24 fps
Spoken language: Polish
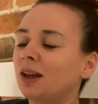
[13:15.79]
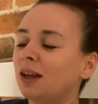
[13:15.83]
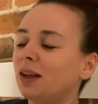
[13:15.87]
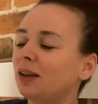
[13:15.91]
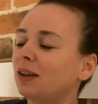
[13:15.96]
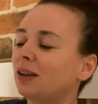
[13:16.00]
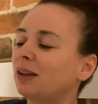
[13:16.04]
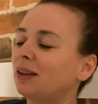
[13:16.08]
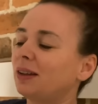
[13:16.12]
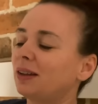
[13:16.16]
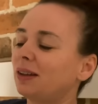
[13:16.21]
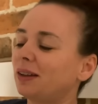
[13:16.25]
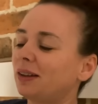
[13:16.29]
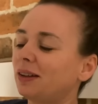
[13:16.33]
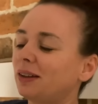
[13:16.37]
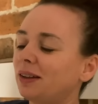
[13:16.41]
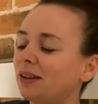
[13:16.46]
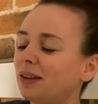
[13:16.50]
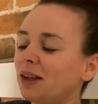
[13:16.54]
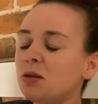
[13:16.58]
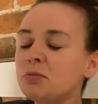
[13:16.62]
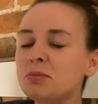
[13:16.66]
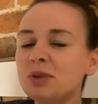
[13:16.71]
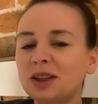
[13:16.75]
E,
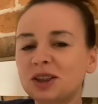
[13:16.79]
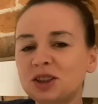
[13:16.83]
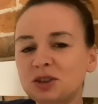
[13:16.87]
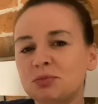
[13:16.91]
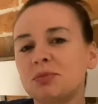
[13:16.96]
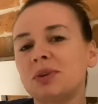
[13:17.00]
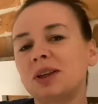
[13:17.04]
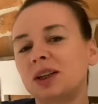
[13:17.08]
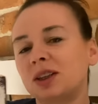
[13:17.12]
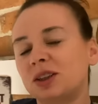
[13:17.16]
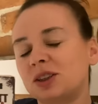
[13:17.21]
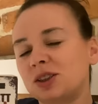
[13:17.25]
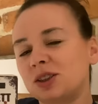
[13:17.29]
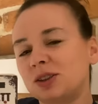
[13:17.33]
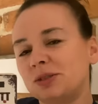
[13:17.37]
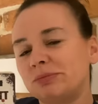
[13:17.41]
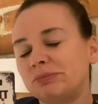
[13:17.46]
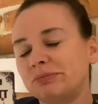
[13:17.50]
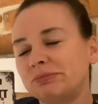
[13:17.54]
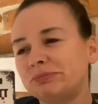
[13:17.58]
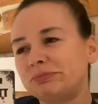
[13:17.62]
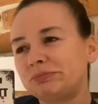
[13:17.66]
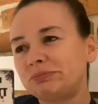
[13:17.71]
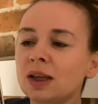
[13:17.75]
chemia śmierci.